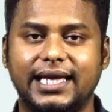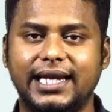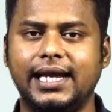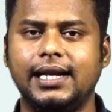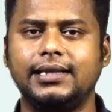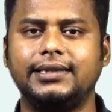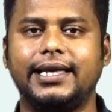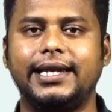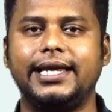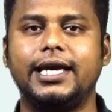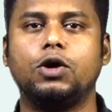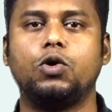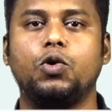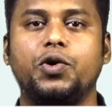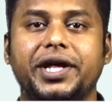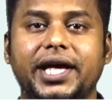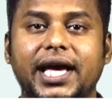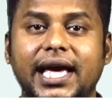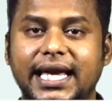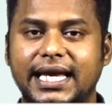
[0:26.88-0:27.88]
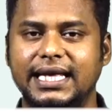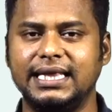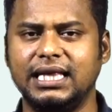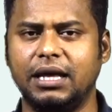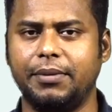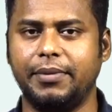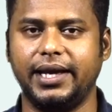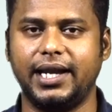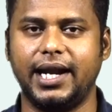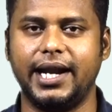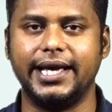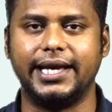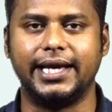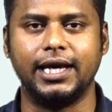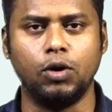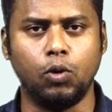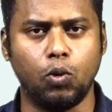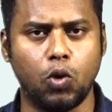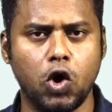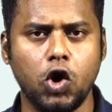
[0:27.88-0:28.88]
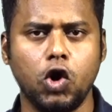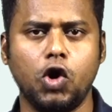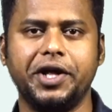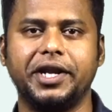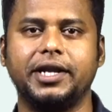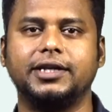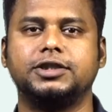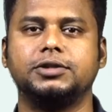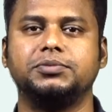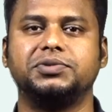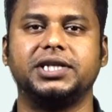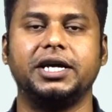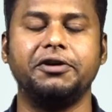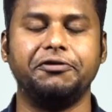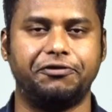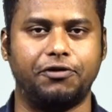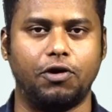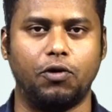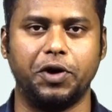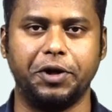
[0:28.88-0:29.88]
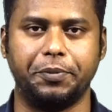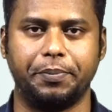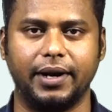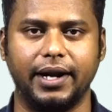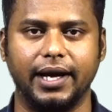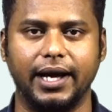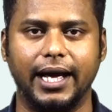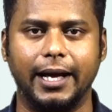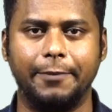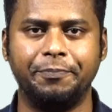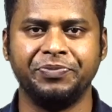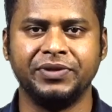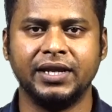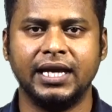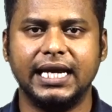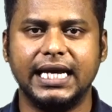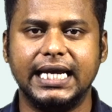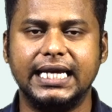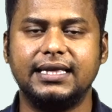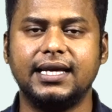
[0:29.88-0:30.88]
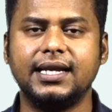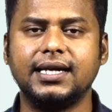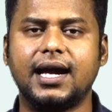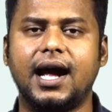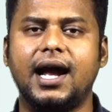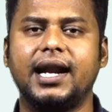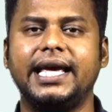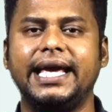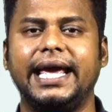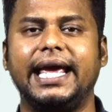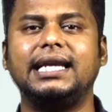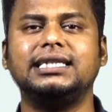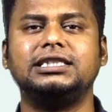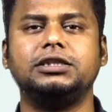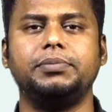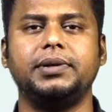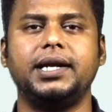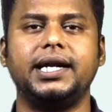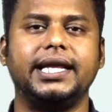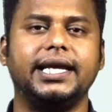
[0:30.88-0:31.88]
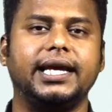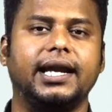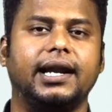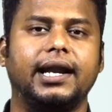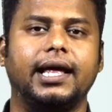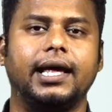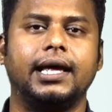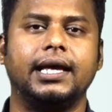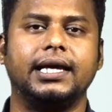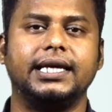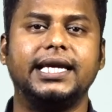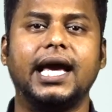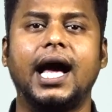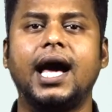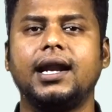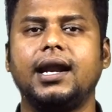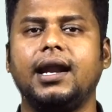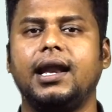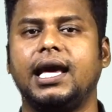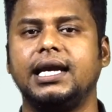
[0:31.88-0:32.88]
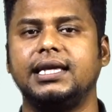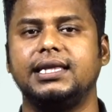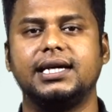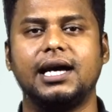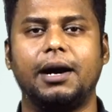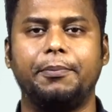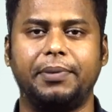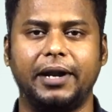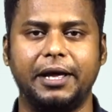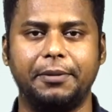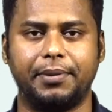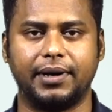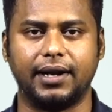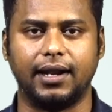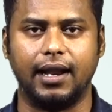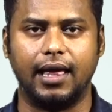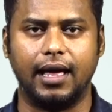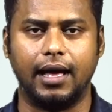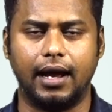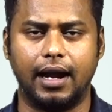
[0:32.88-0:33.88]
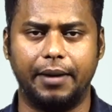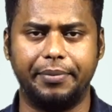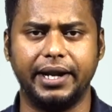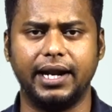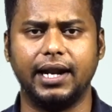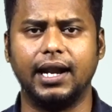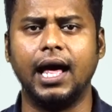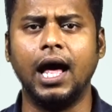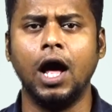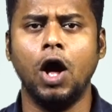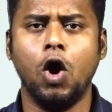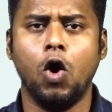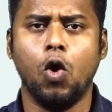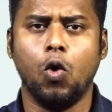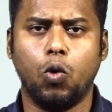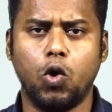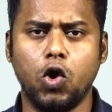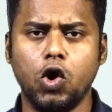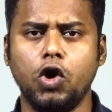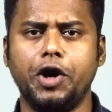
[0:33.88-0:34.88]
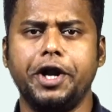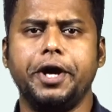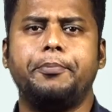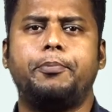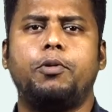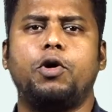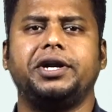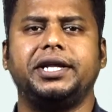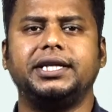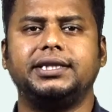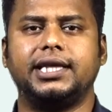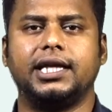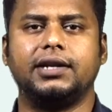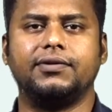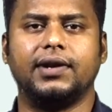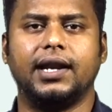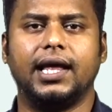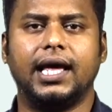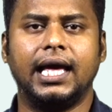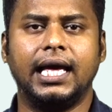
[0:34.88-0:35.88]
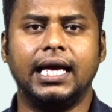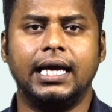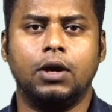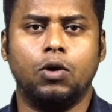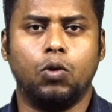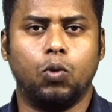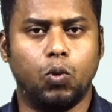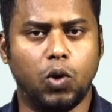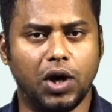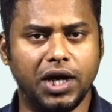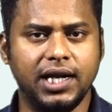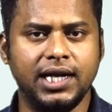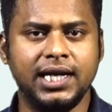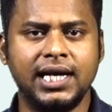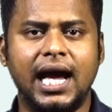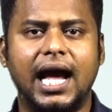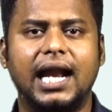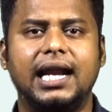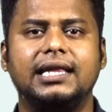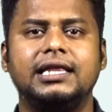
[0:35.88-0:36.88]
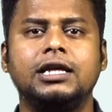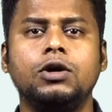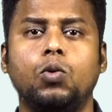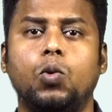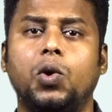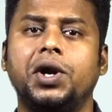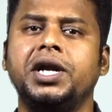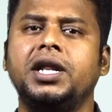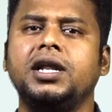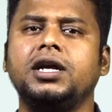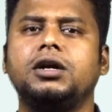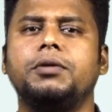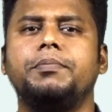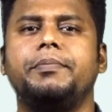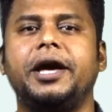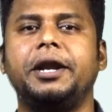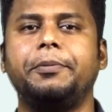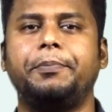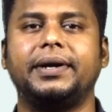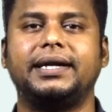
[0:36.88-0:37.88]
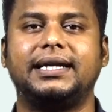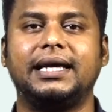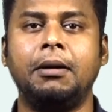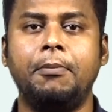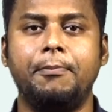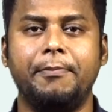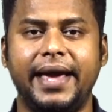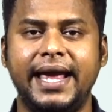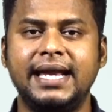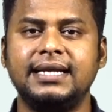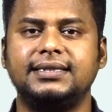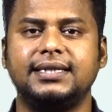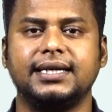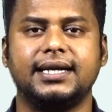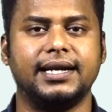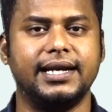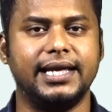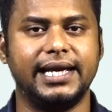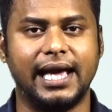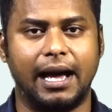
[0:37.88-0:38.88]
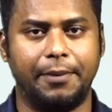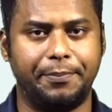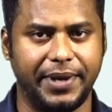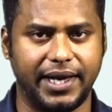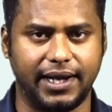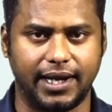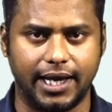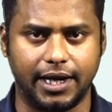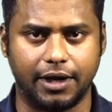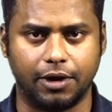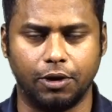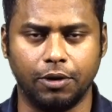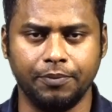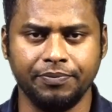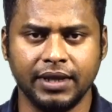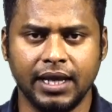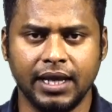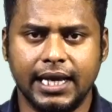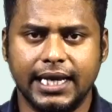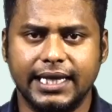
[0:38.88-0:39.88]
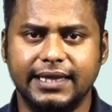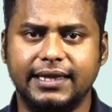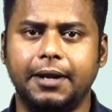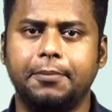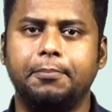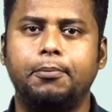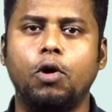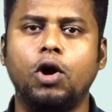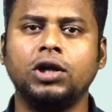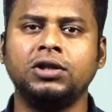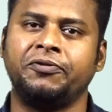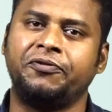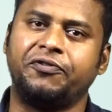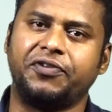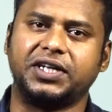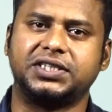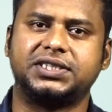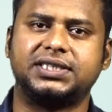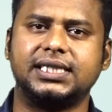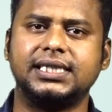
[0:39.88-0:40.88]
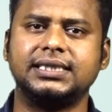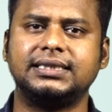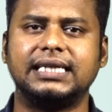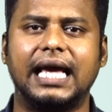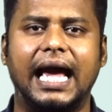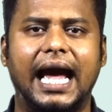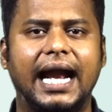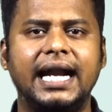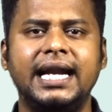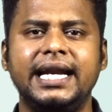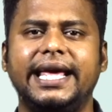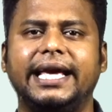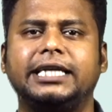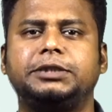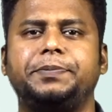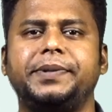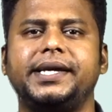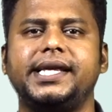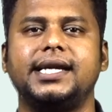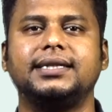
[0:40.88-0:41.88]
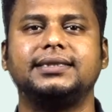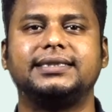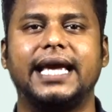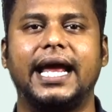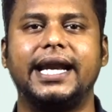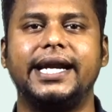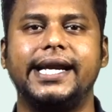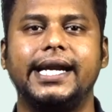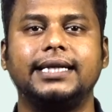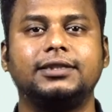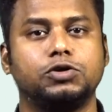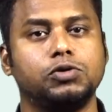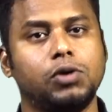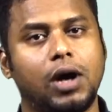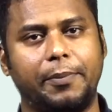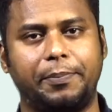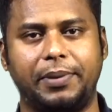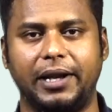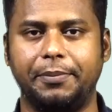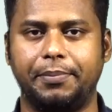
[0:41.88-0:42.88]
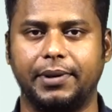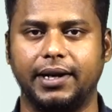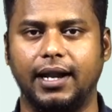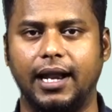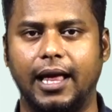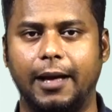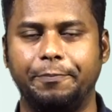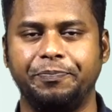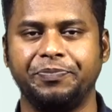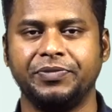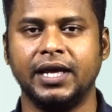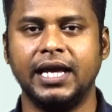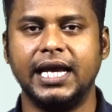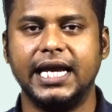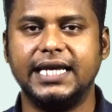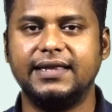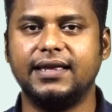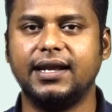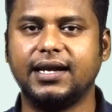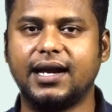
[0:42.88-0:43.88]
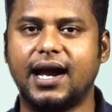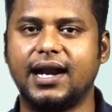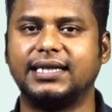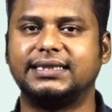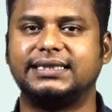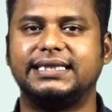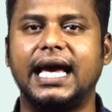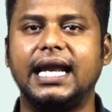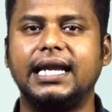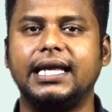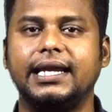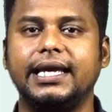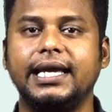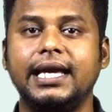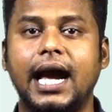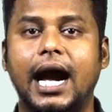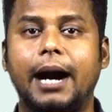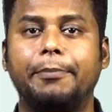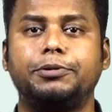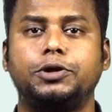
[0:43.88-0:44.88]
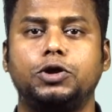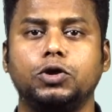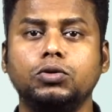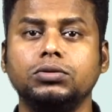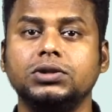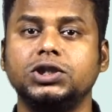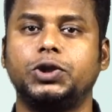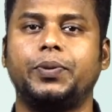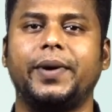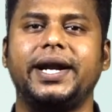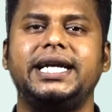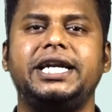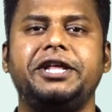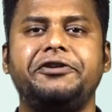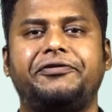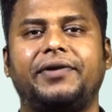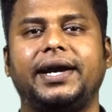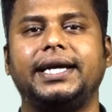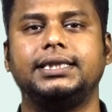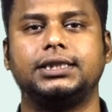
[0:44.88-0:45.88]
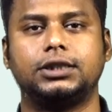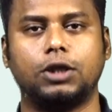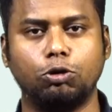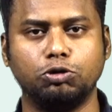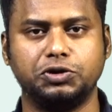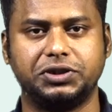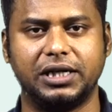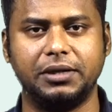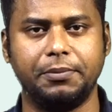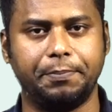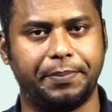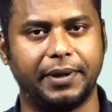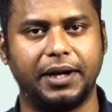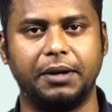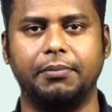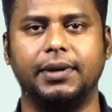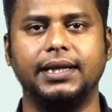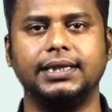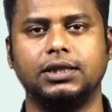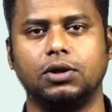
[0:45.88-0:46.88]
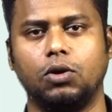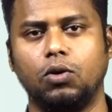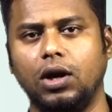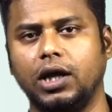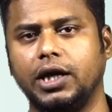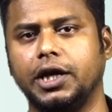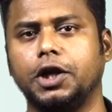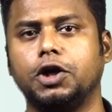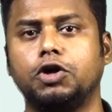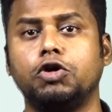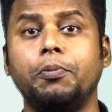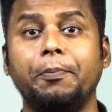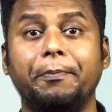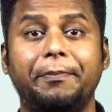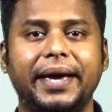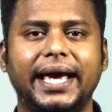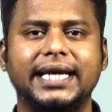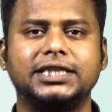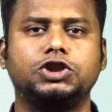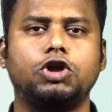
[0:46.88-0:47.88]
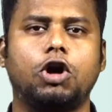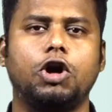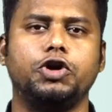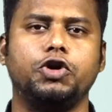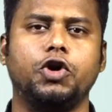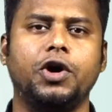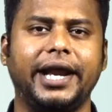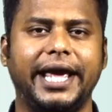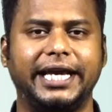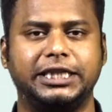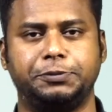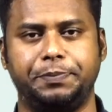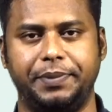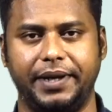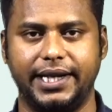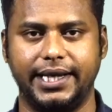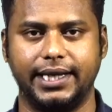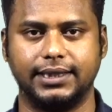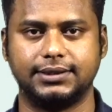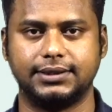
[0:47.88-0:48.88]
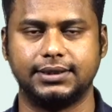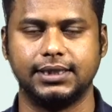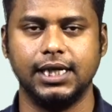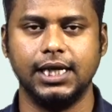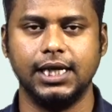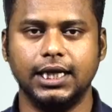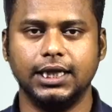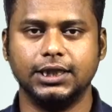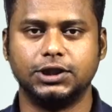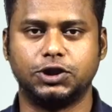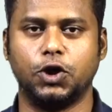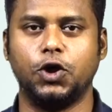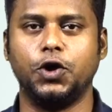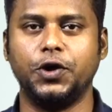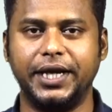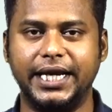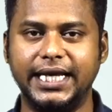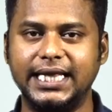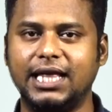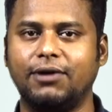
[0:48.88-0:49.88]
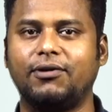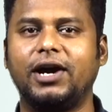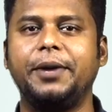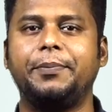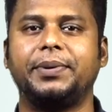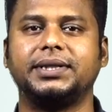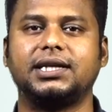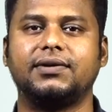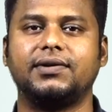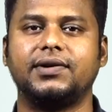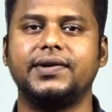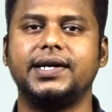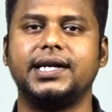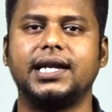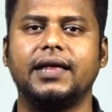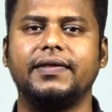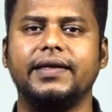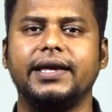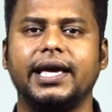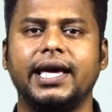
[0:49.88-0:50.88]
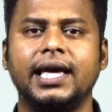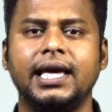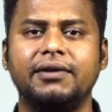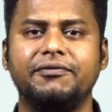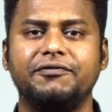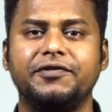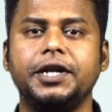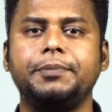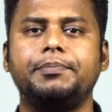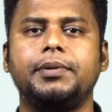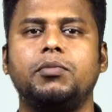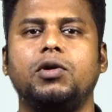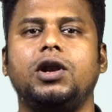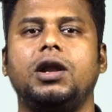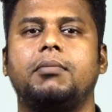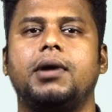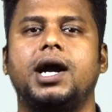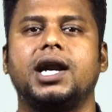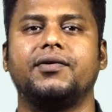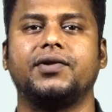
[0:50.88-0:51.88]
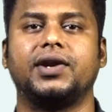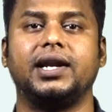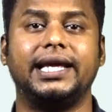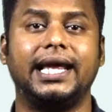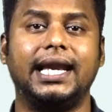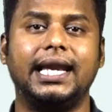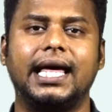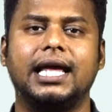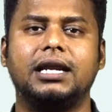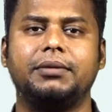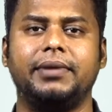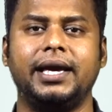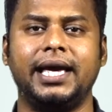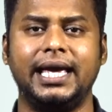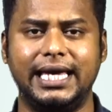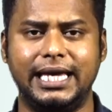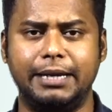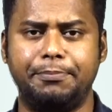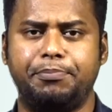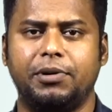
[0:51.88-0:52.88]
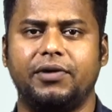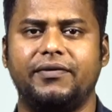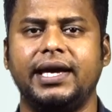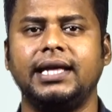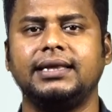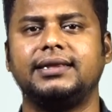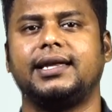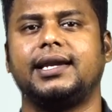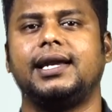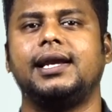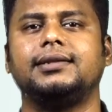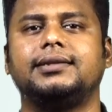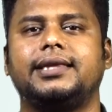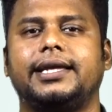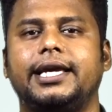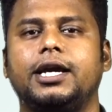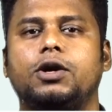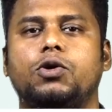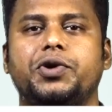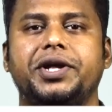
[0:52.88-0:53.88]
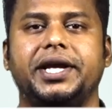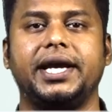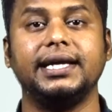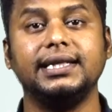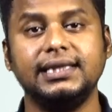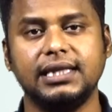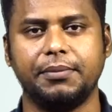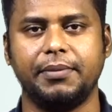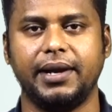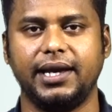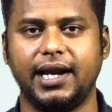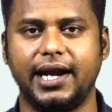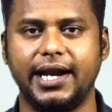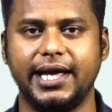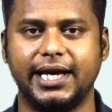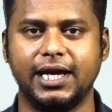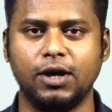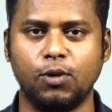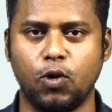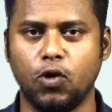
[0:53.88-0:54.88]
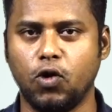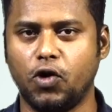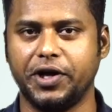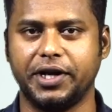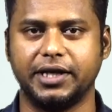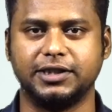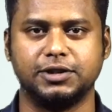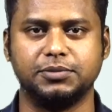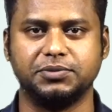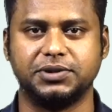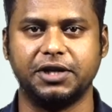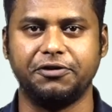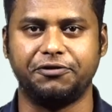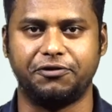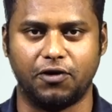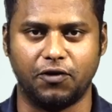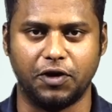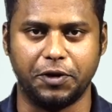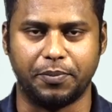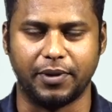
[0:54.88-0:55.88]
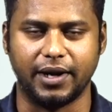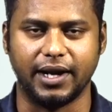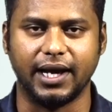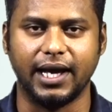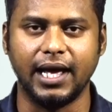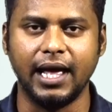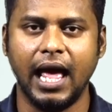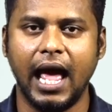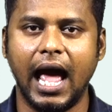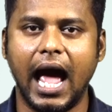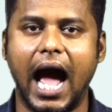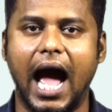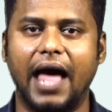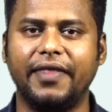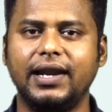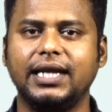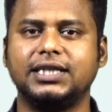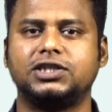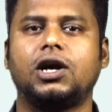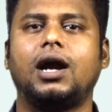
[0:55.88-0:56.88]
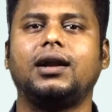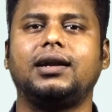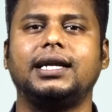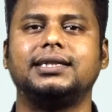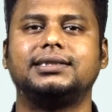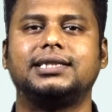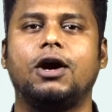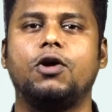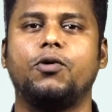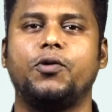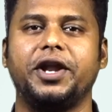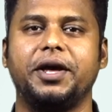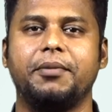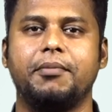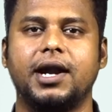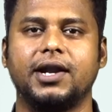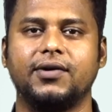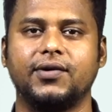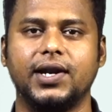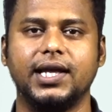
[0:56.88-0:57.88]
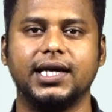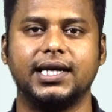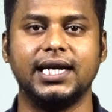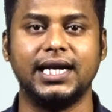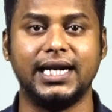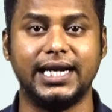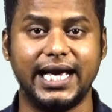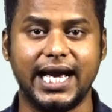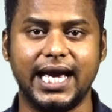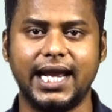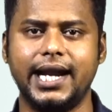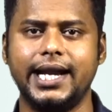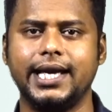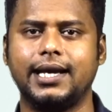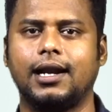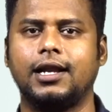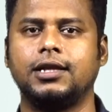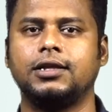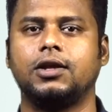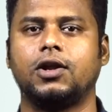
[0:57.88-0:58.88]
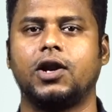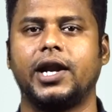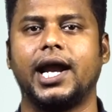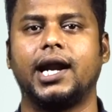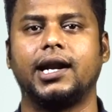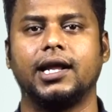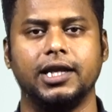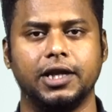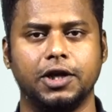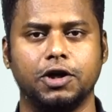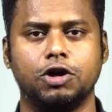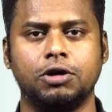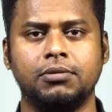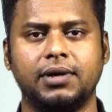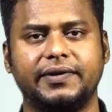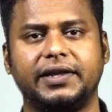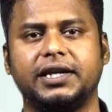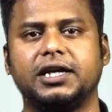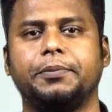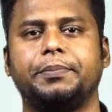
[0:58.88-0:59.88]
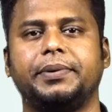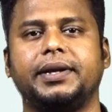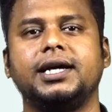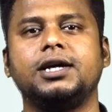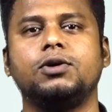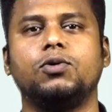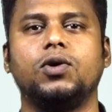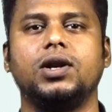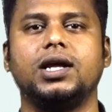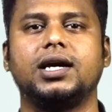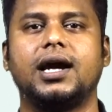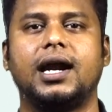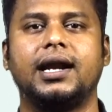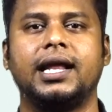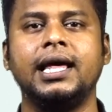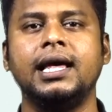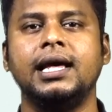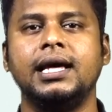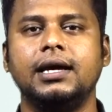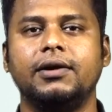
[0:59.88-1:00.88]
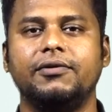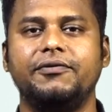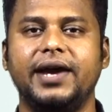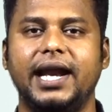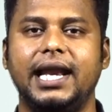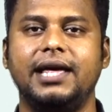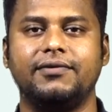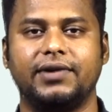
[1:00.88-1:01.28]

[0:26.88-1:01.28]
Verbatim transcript: தெரியல் தெரியக்கூடிய இந்த மெயில் ஐடிக்கு உங்களுடைய ரெசியூம்ஸ் ஃபார்வர்ட் பண்ணுங்க இதற்கான எலிஜிபிலிட்டி என்ன யாரெல்லாம் இதுக்கு அப்ளை பண்ணலாம் அப்படின்னா உங்களுடைய போட்டித் தேர்வுல ஒன்னு அல்லது ஒன்றுக்கும் மேற்பட்ட மெயின்ஸுக்கு நீங்க அப்பியர் ஆயிருக்கணும் இதுல போத் ஃப்ரெஷர்ஸ் அண்ட் எக்ஸ்பீரியன்ஸ் கேண்டிடேட்ஸும் அப்ளை பண்ணலாம் இதற்கான சேலரி அப் டு டுவெண்ட்டி ஃபைவ் தௌசண்ட் பர் மந்த் உங்களுக்கு இருக்கும் பேஸ்ட் ஆன் யுவர் எக்ஸ்பீரியன்ஸ் ஸோ இந்த வாய்ப்பை தவற விட்டுறாதீங்க விருப்பமுள்ள மாணவர்கள் எல்லாருமே இப்பவே திரையில் தெரியக்கூடிய இந்த மெயில் ஐடிக்கு உங்களுடைய ரெசியூம்ஸை ஃபார்வர்ட் பண்ணுங்க அதுல ஷார்ட் லிஸ்ட் ஆகக்கூடிய மாணவர்களுக்கு நேரடி கலந்துரையாடல் இருக்கும் அதற்கு பிறகு உங்களுக்கான வேலை